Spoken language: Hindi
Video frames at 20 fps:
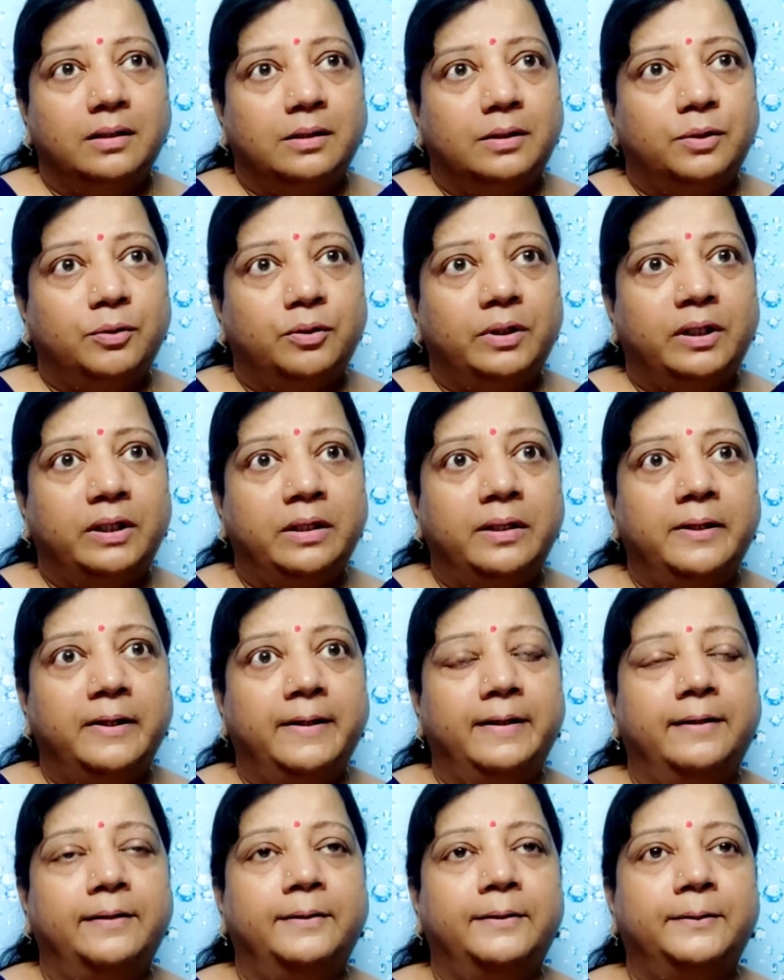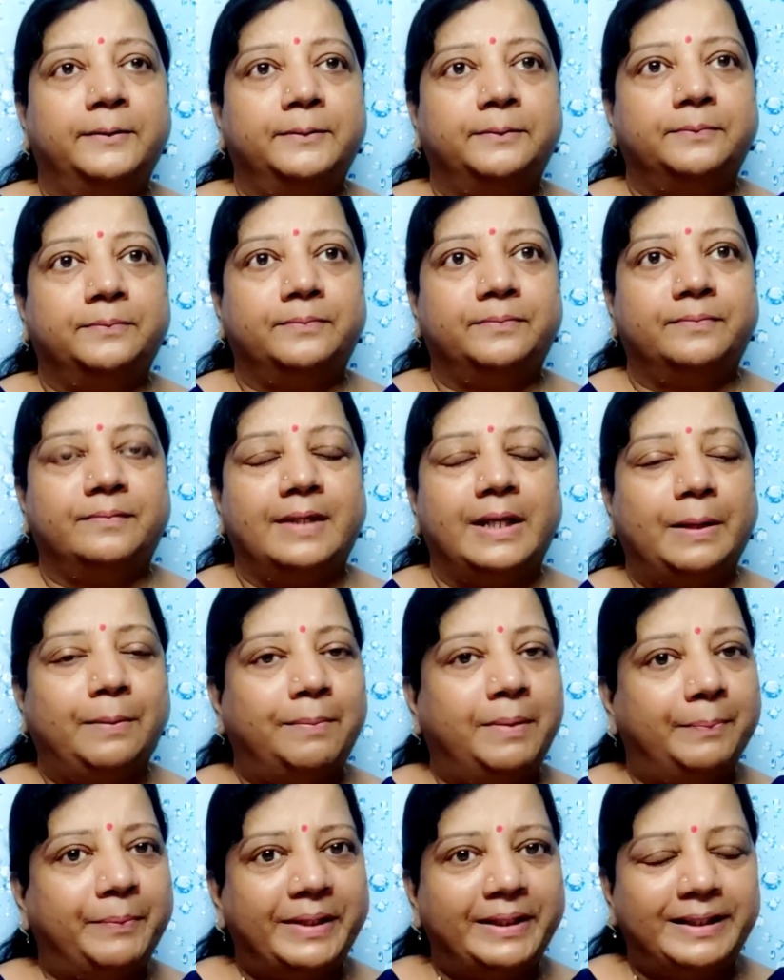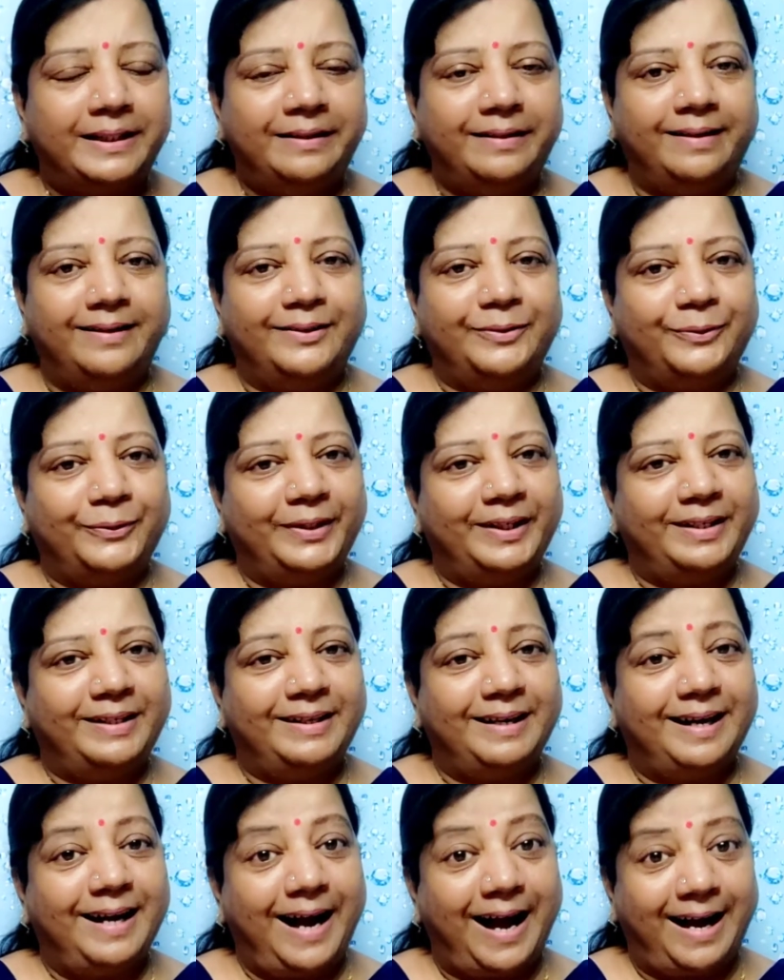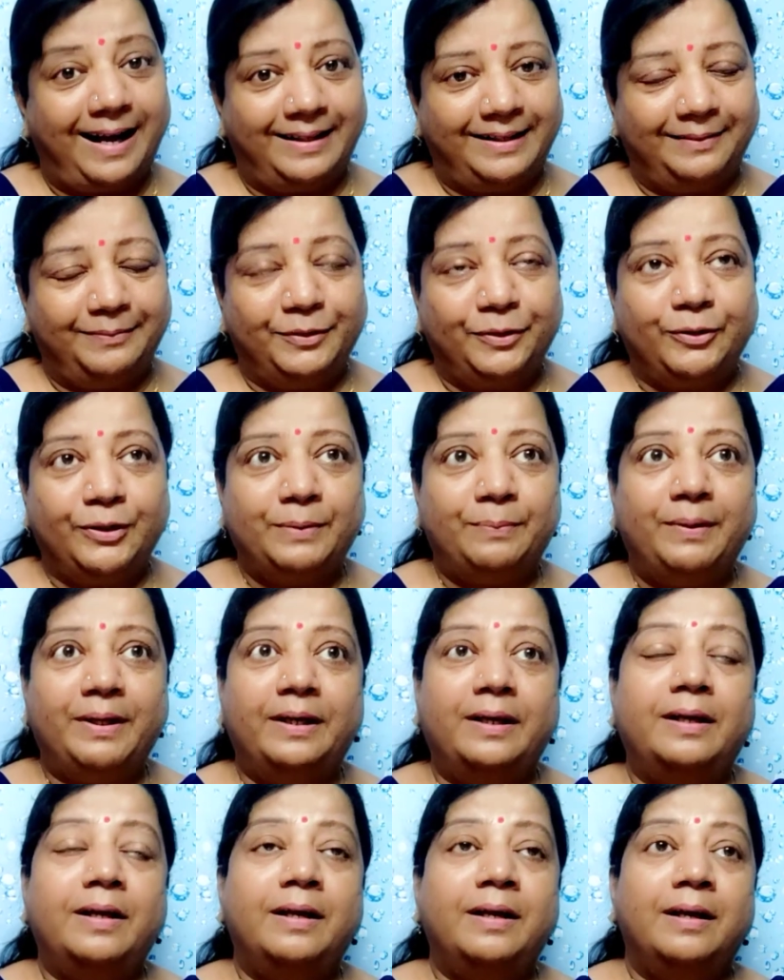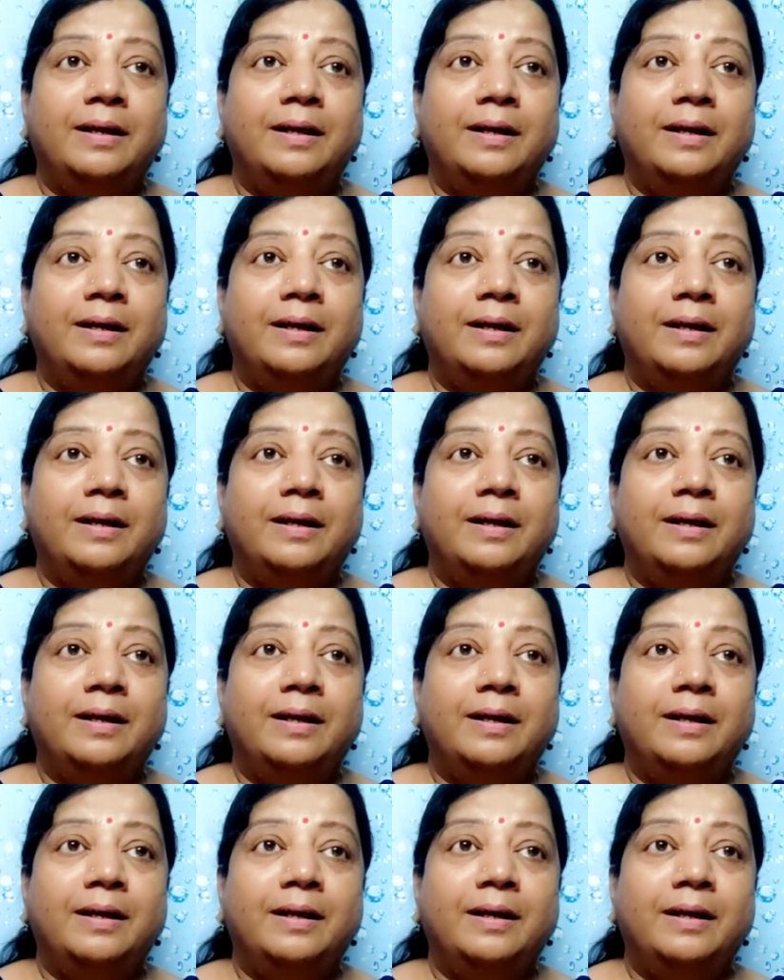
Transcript: क्योंकि मम्मी थी ना तो एक आदमी क्योंकि मेरे